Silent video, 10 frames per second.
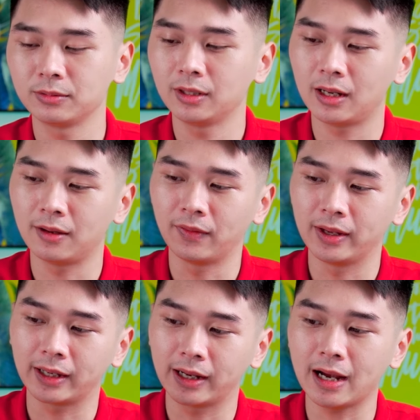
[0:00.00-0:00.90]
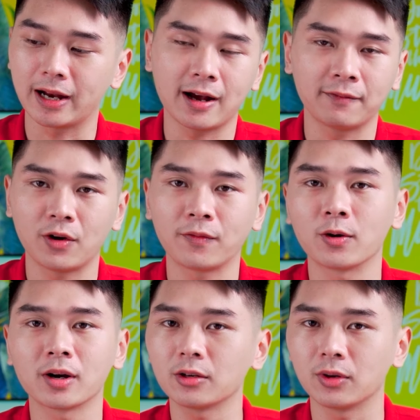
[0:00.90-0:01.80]
cũng như là về cái khả năng voice
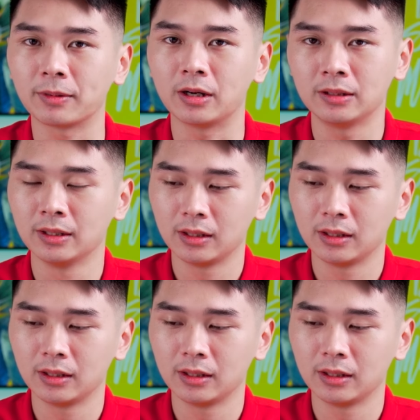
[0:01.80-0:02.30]
focus của nó